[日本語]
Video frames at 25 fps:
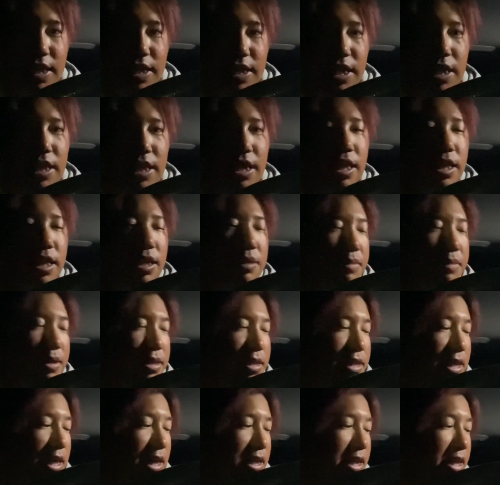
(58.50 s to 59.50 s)
ていただき
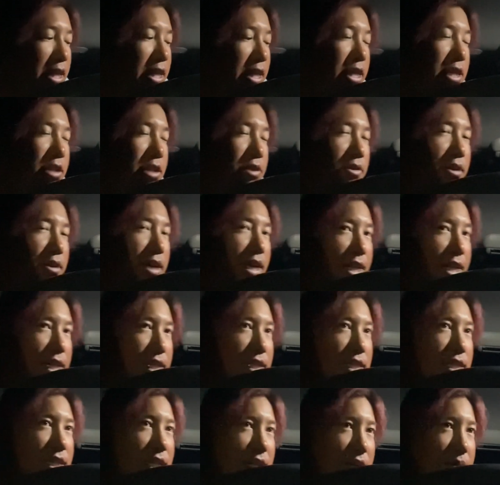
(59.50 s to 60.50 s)
ました。で、昨日がで
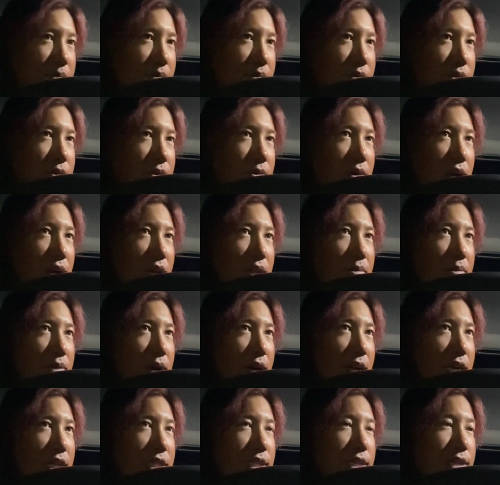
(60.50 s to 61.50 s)
すね、僕動画でも
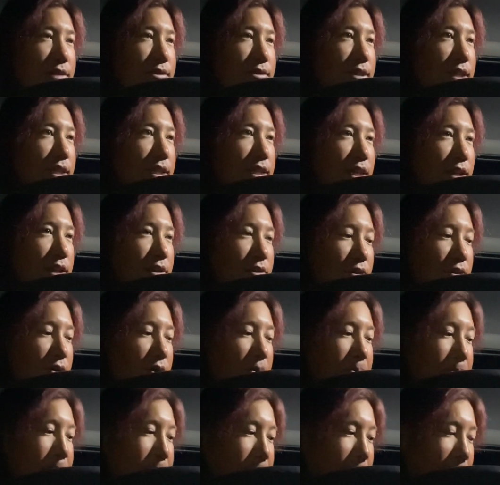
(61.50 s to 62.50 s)
話してるんですけ
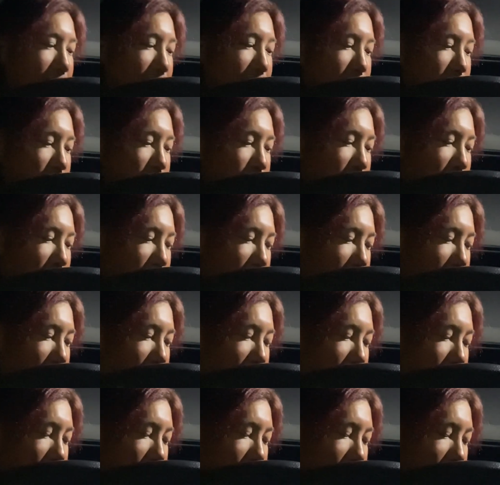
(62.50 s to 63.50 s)
ど、えー、ちょっとね、
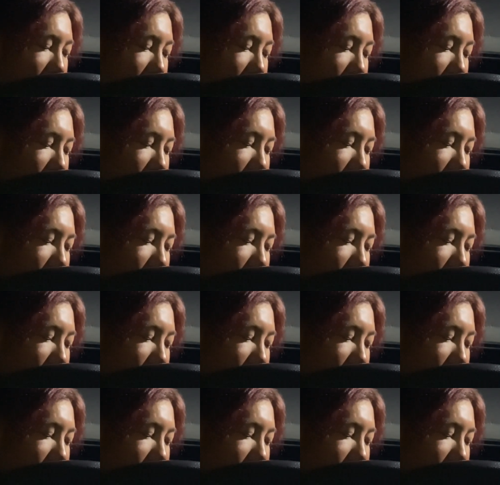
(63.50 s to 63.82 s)
えー、